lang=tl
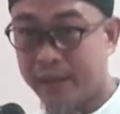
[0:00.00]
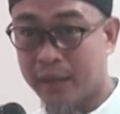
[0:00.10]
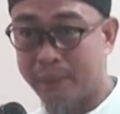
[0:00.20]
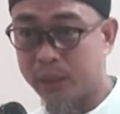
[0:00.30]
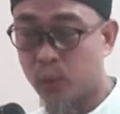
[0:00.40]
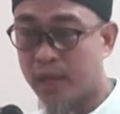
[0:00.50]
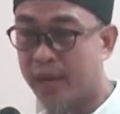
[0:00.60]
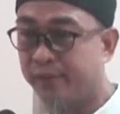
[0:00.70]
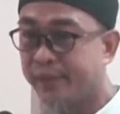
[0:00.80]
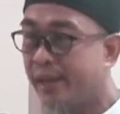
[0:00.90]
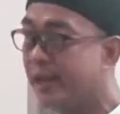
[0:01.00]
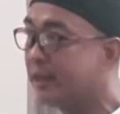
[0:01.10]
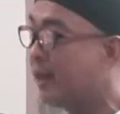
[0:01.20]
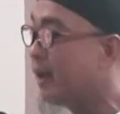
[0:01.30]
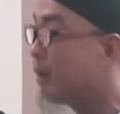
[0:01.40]
kinagpaiso na hantay
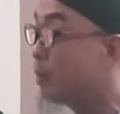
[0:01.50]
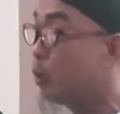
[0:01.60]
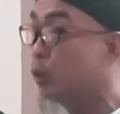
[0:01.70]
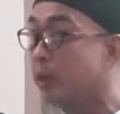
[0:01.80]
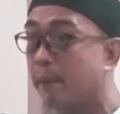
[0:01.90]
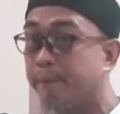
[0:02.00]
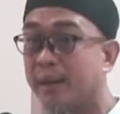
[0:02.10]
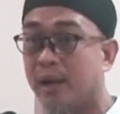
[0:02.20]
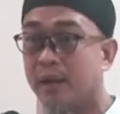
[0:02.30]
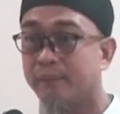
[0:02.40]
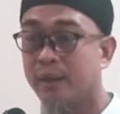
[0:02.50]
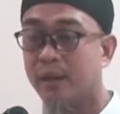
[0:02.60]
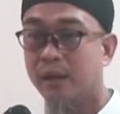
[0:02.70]
nga talaga magulod ti kapya